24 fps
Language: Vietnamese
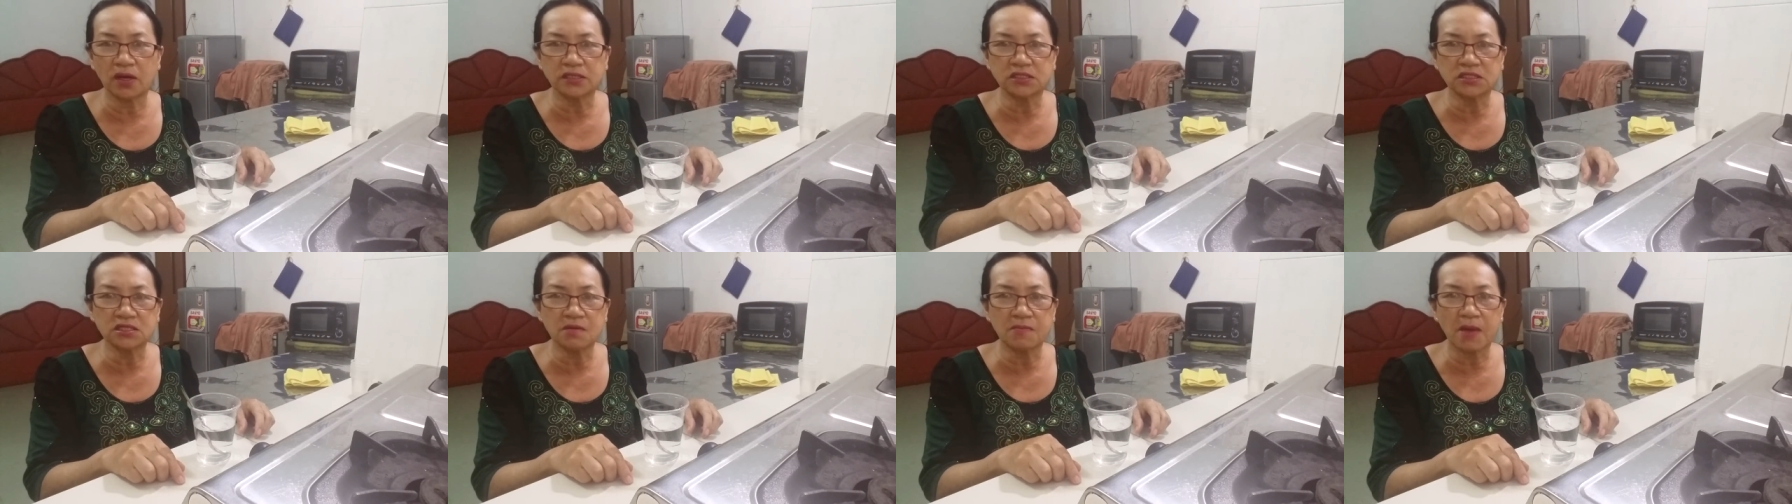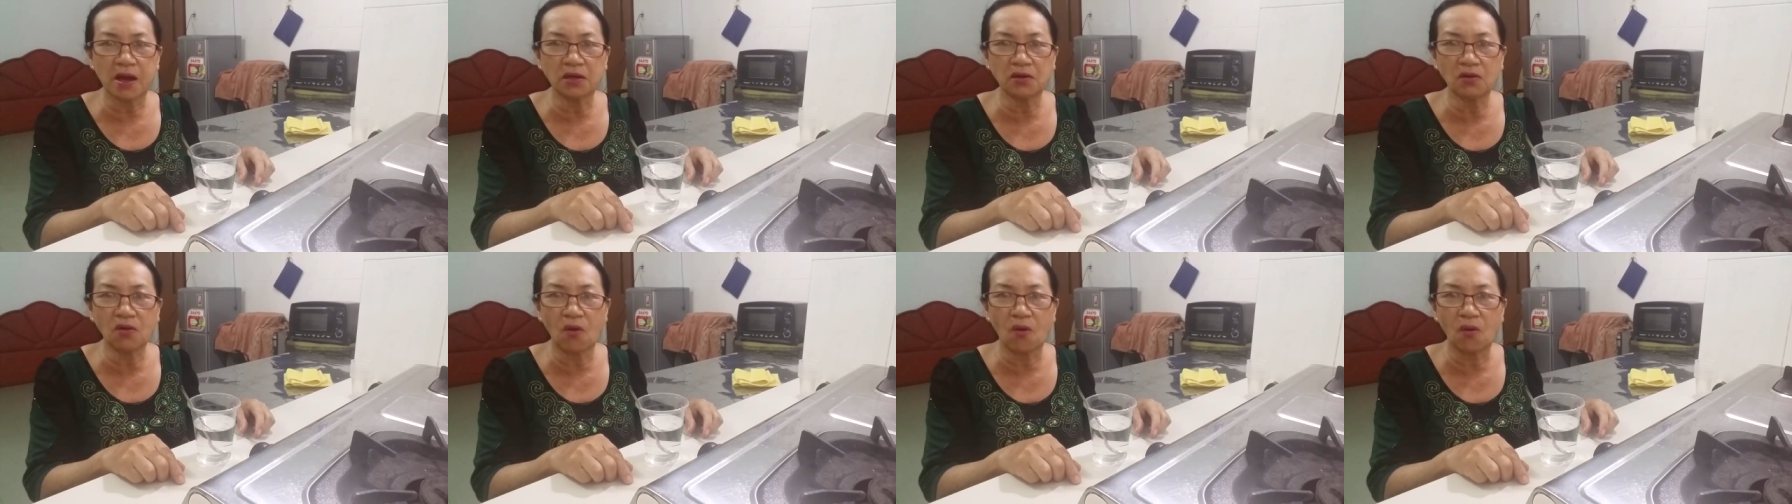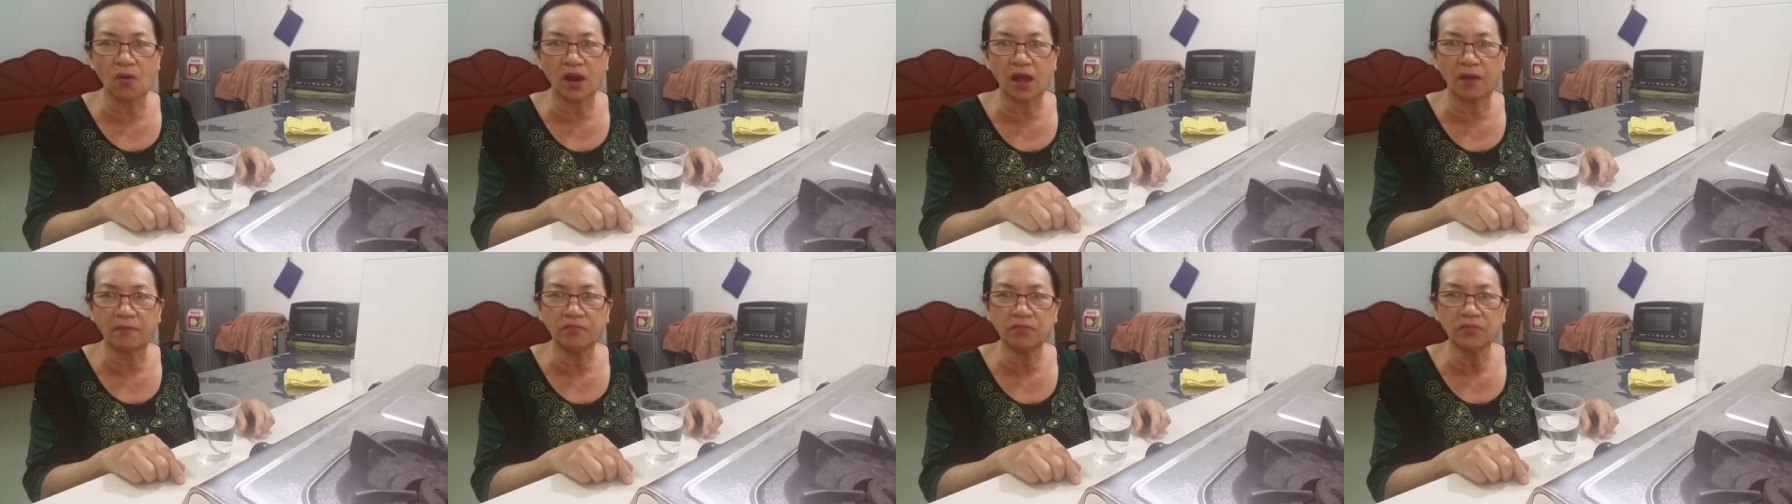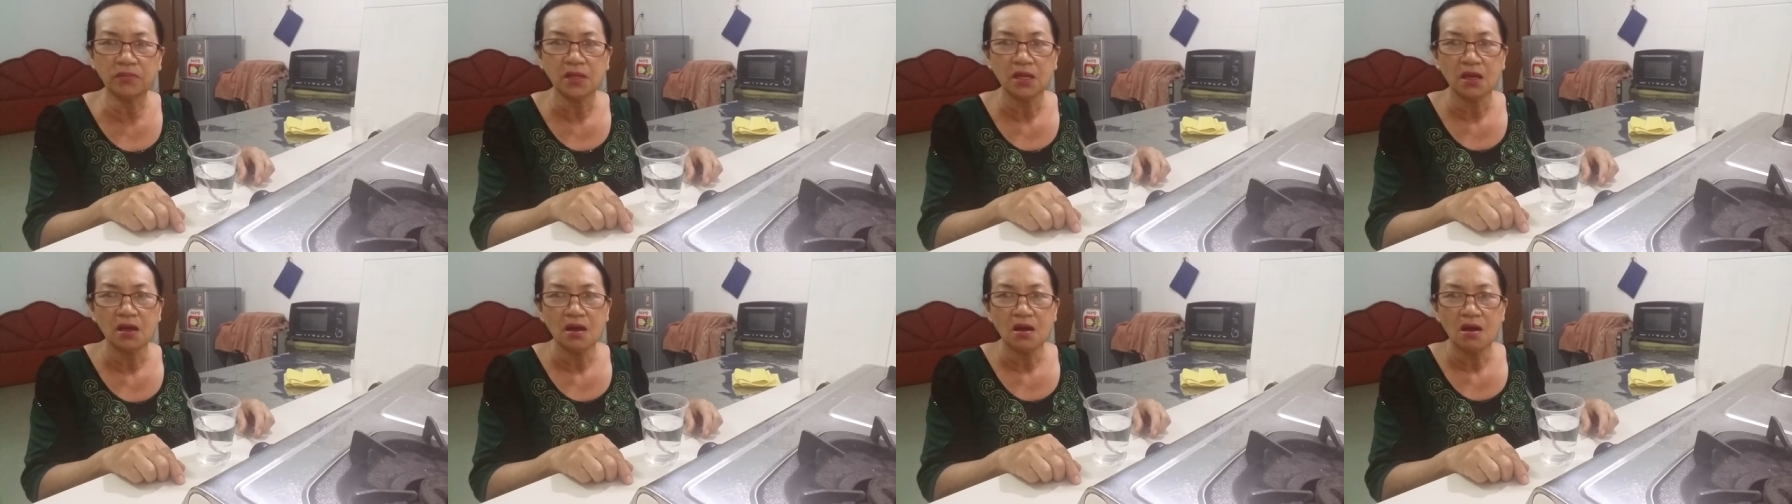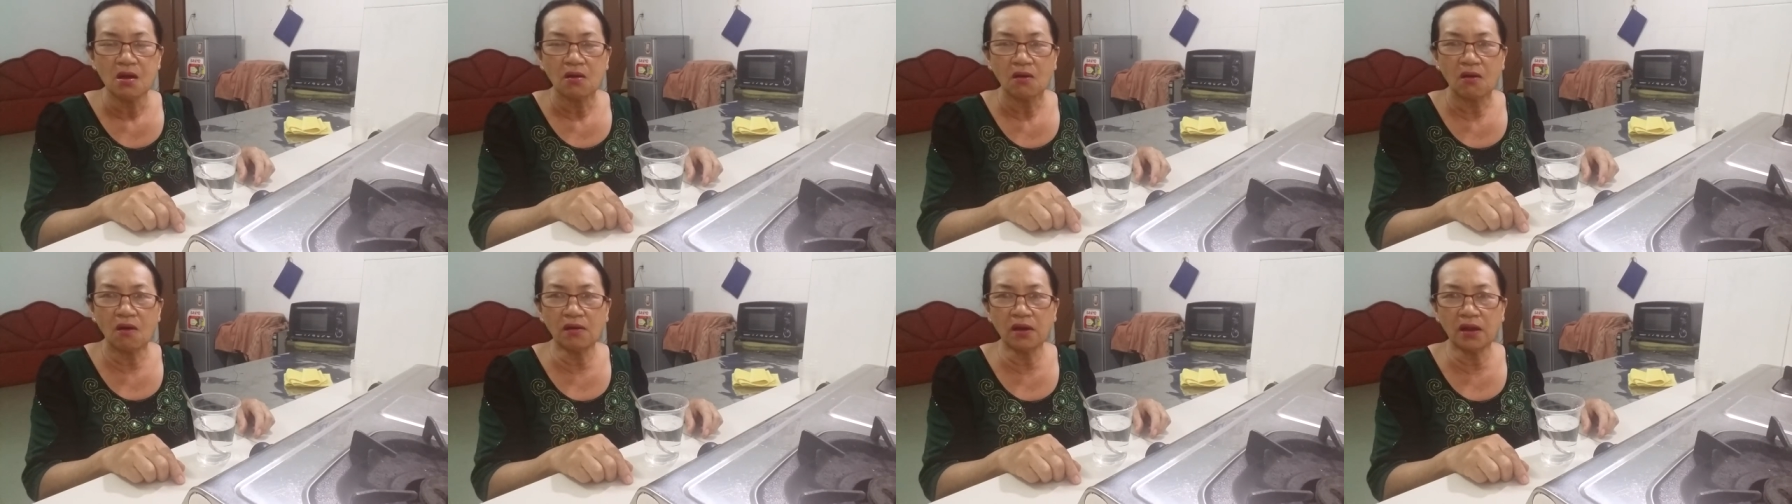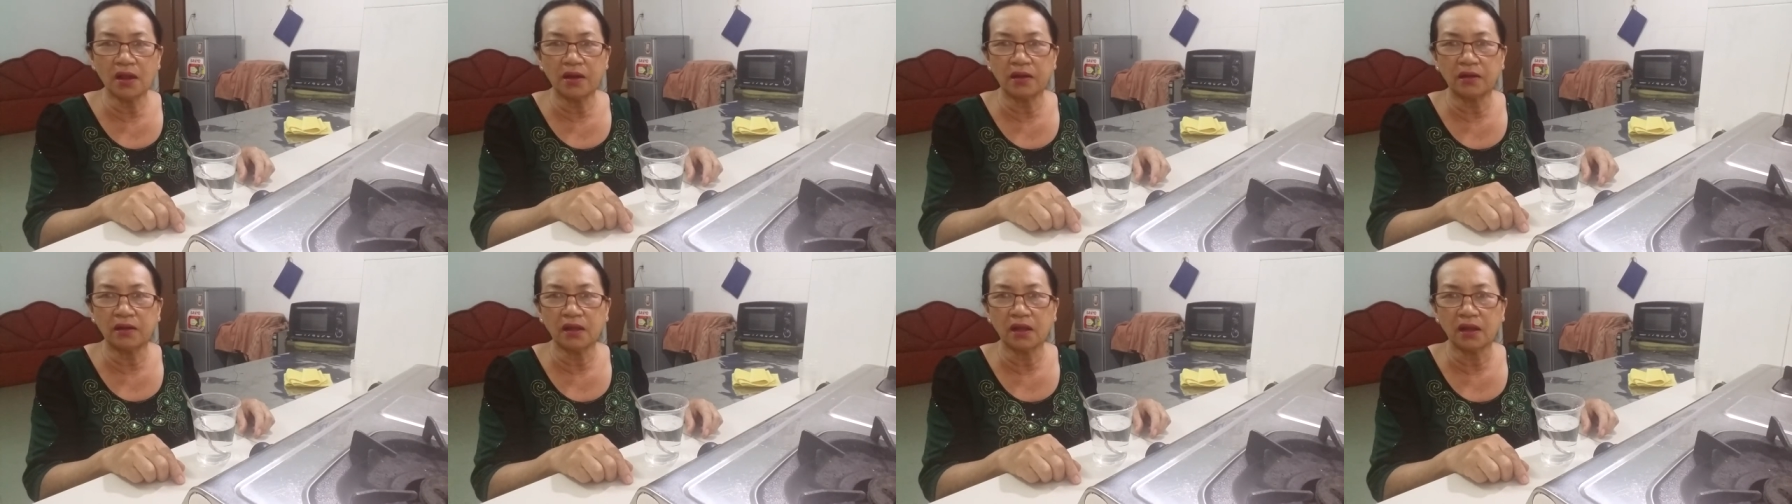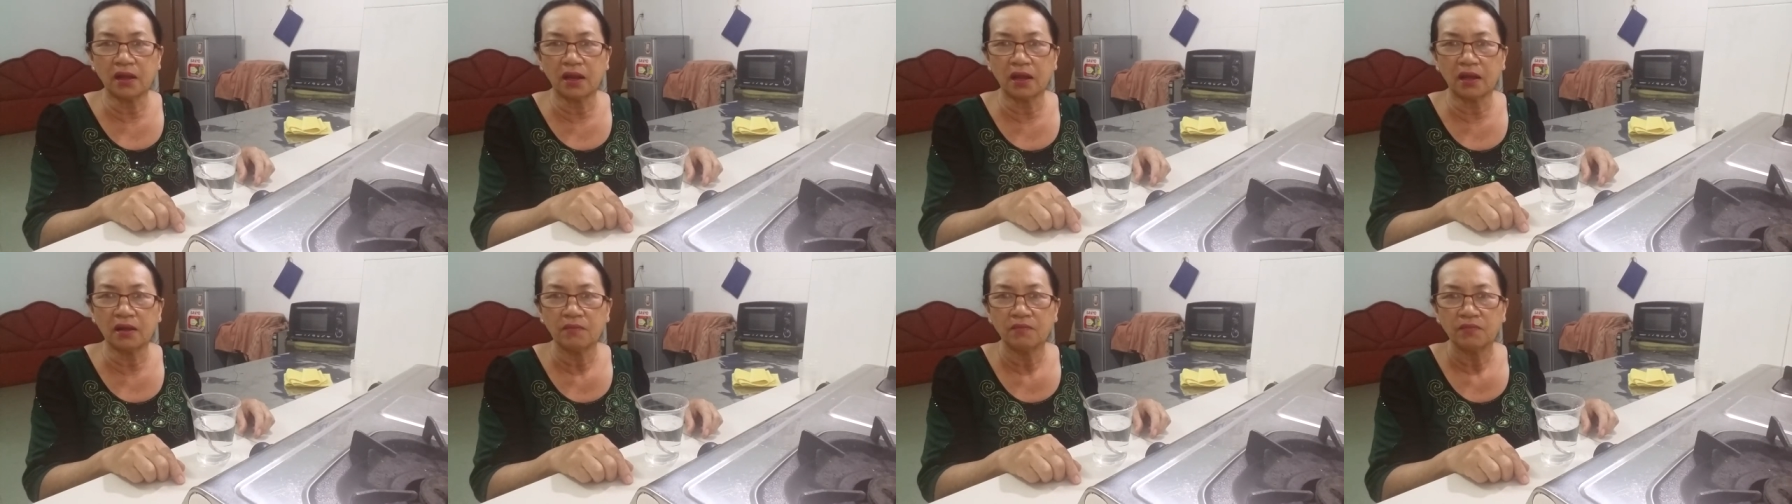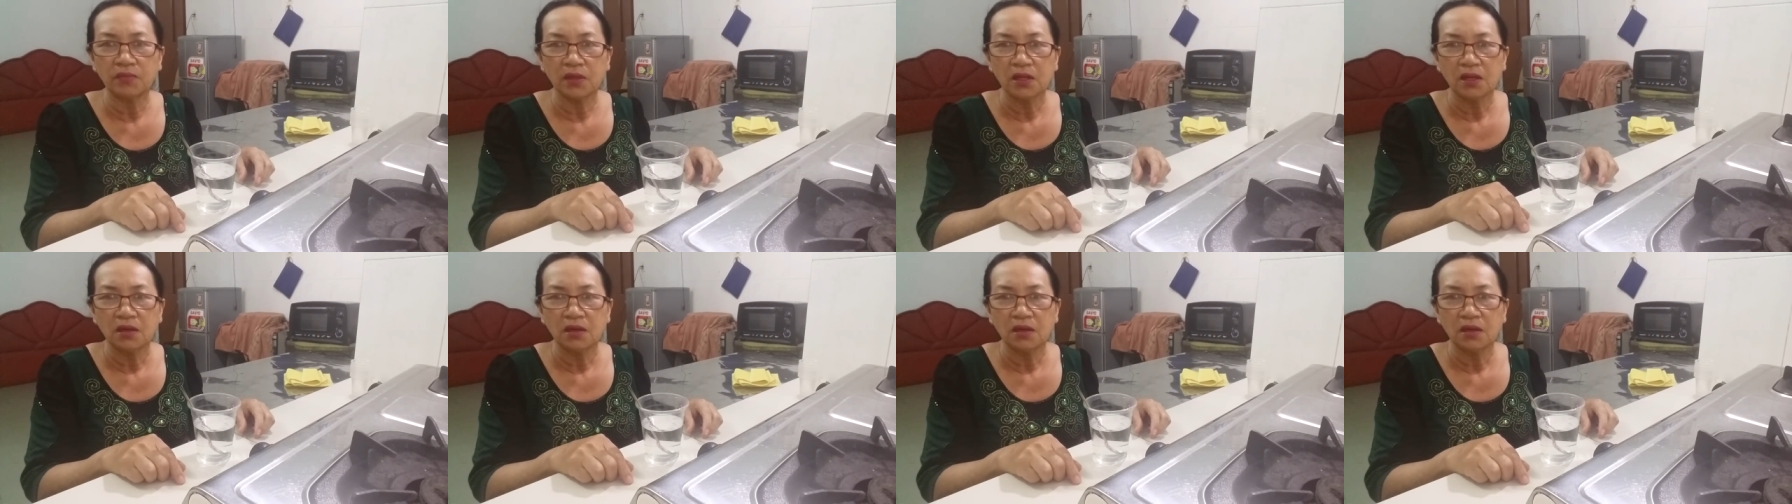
ngày xưa bán khổ lắm có lần hả